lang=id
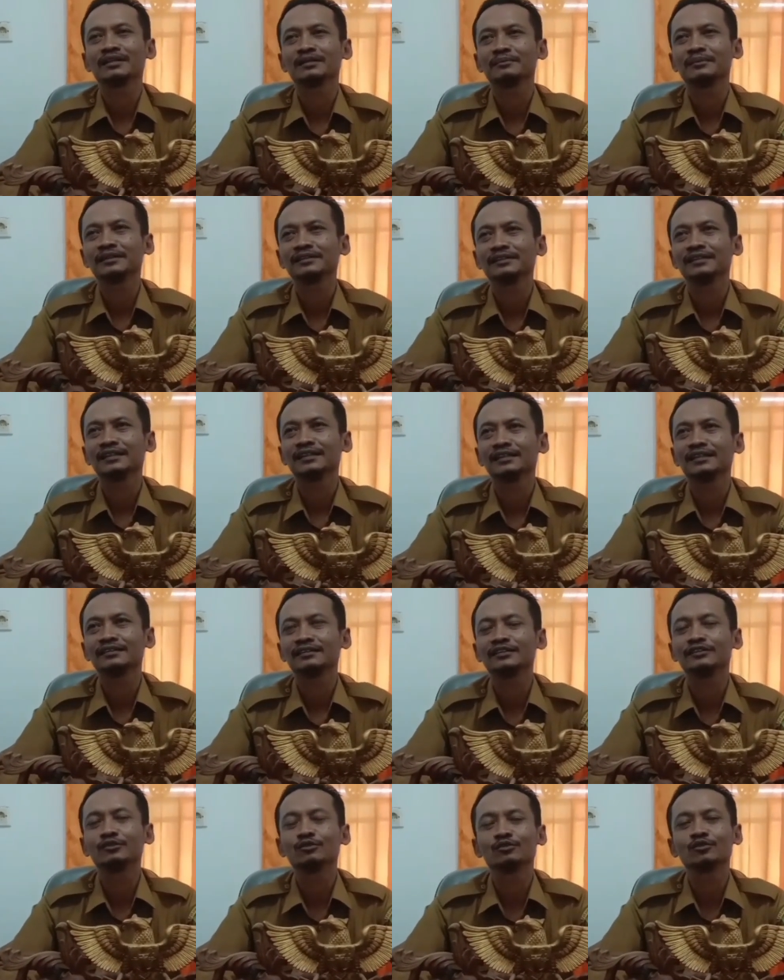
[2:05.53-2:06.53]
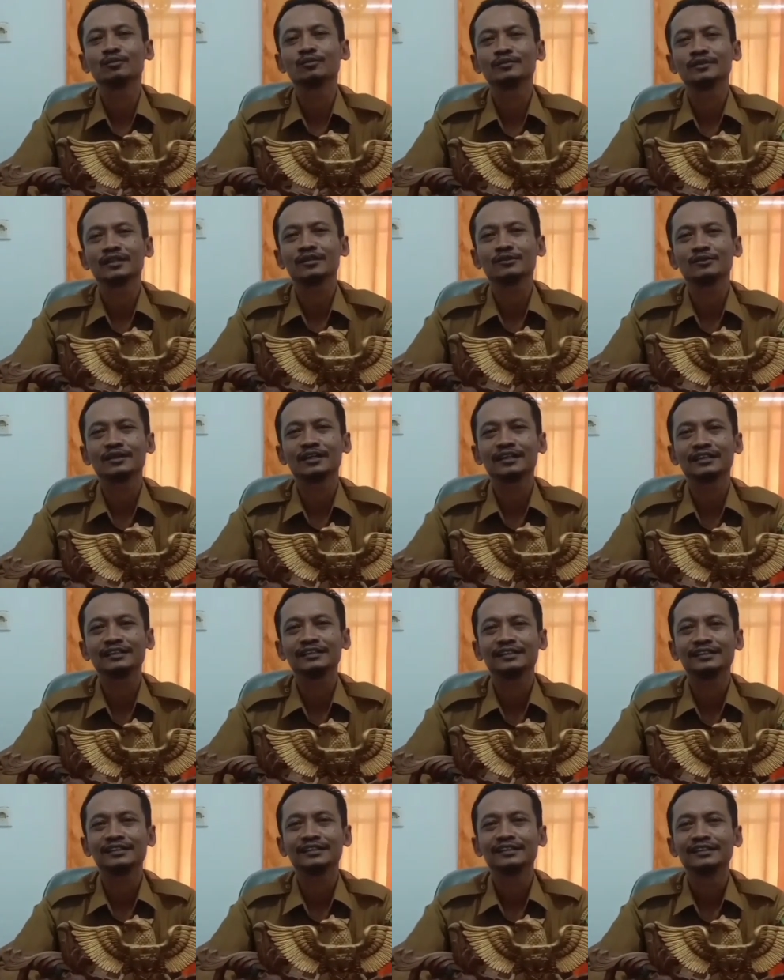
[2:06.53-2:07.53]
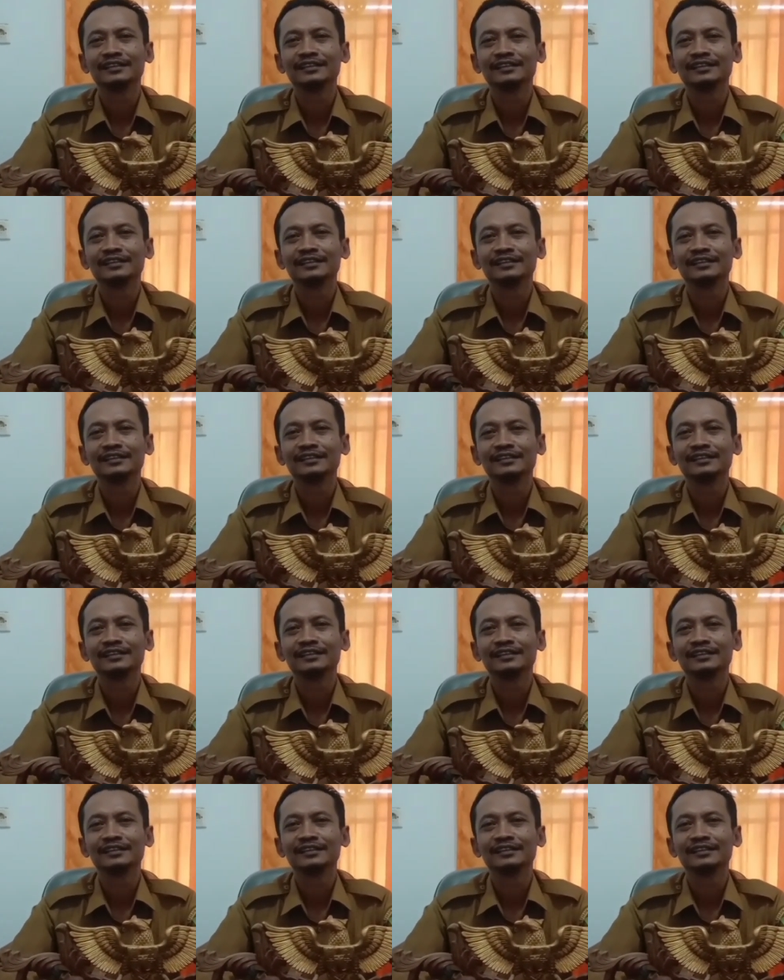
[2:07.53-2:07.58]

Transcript: namanya ditutupnya gua hari ini.